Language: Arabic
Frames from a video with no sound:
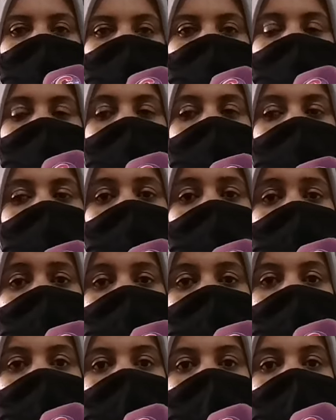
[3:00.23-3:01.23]
غنشريها
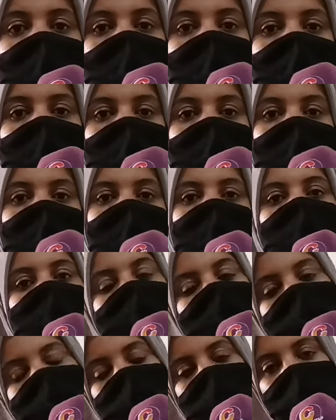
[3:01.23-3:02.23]
لك
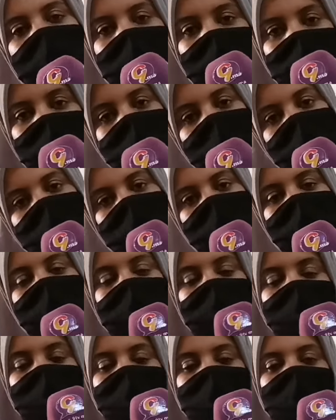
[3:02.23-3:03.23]
بنتي بحال اللي
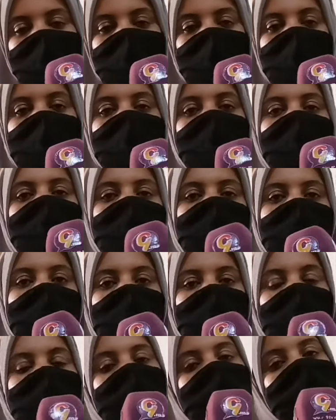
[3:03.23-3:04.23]
تامنت في
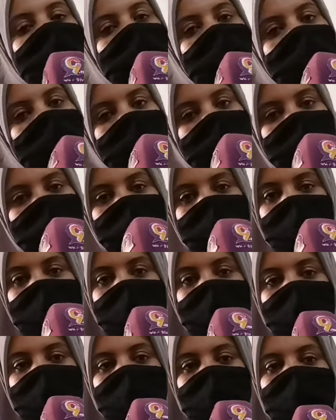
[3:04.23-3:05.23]
عمتها قالت لها راه
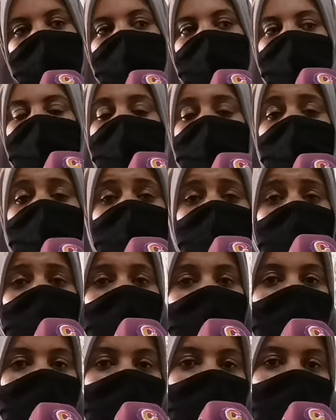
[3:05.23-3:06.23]
فلان قالت لها فلان
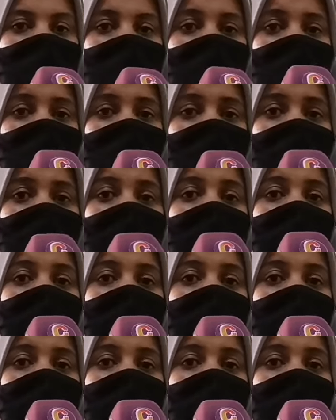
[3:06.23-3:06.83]
هو اللي دار لي